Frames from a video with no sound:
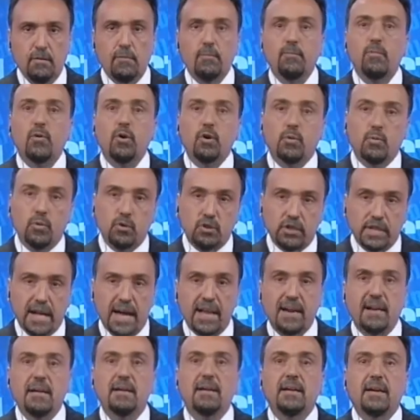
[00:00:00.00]
por
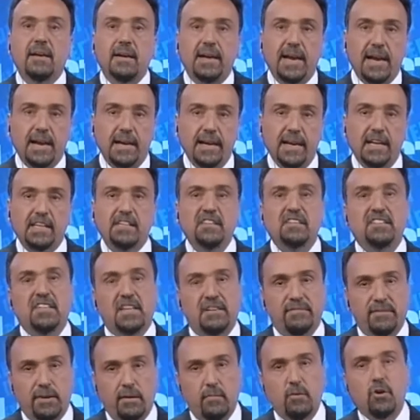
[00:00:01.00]
votar las leyes a
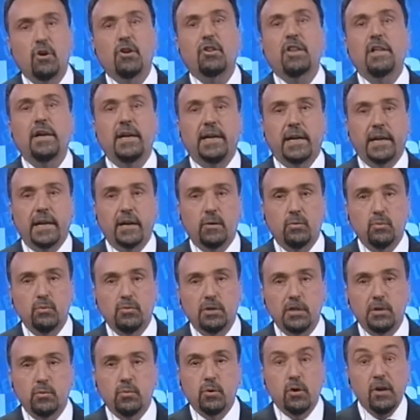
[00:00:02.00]
favor del
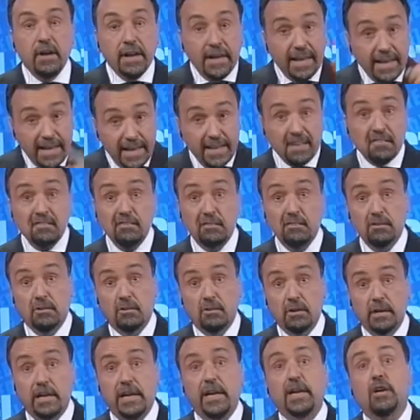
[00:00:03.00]
Ejecutivo. Eso
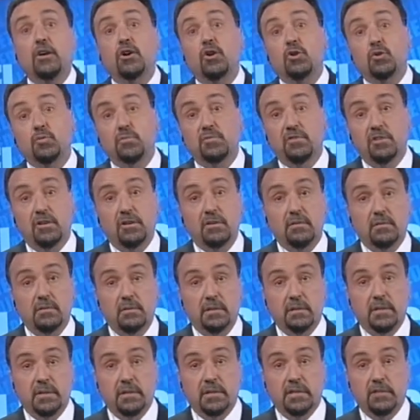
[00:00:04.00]
es corrupción
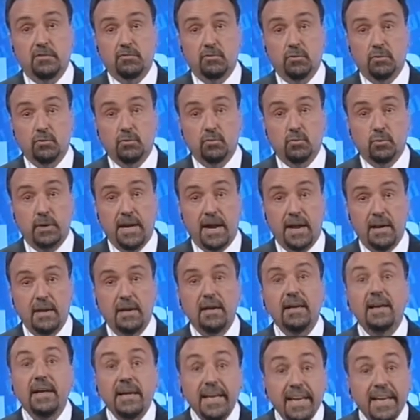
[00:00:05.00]
estructural.
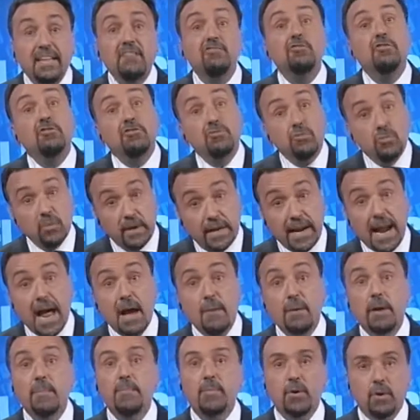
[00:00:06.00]
Eso es un
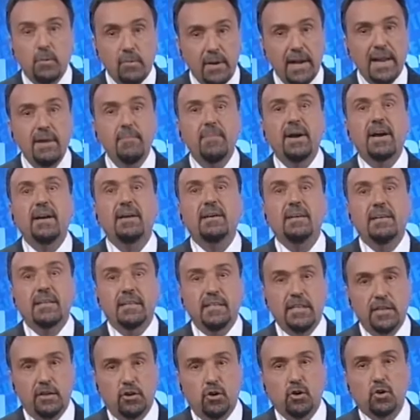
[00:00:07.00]
grave problema
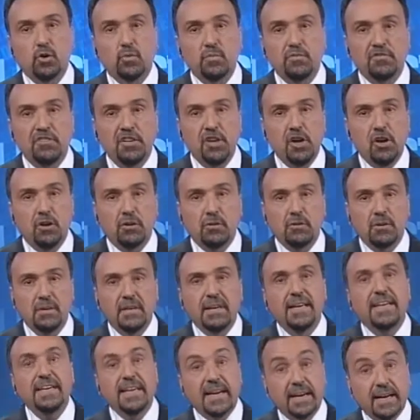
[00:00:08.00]
de corrupción.
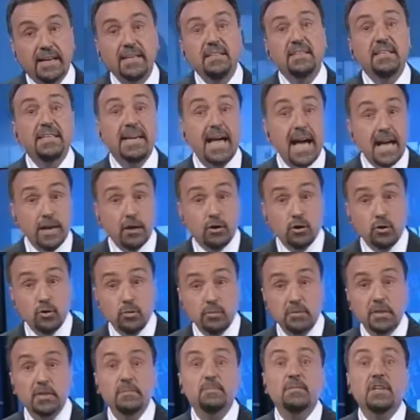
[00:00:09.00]
¿En Argentina hay
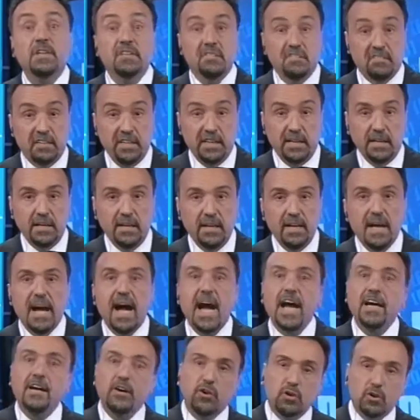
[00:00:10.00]
corrupción? Sí.
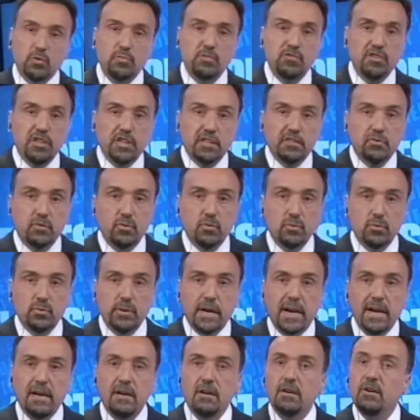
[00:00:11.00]
¿Hay corrupción
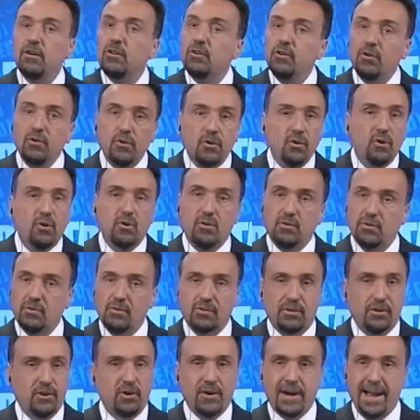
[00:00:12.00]
estructural? No,
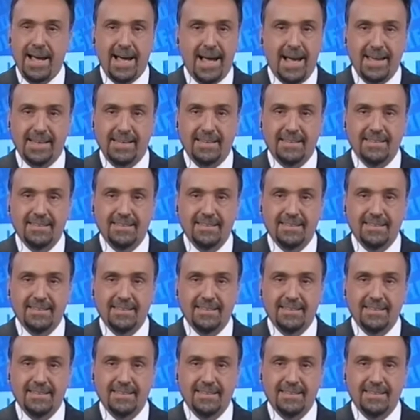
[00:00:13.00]
no la hay.